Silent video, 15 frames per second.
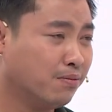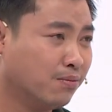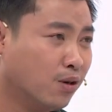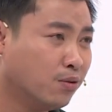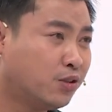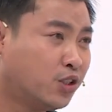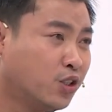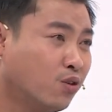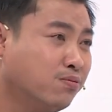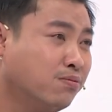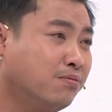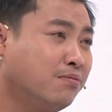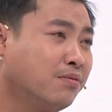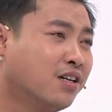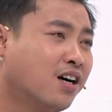một
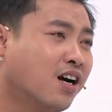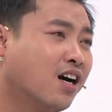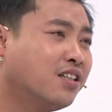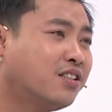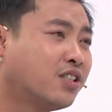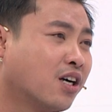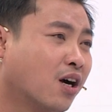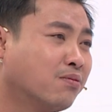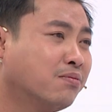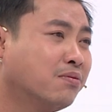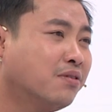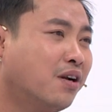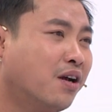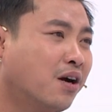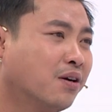chung mưa
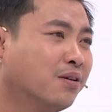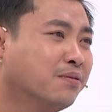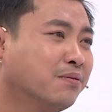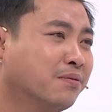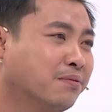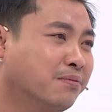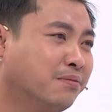trong lòng,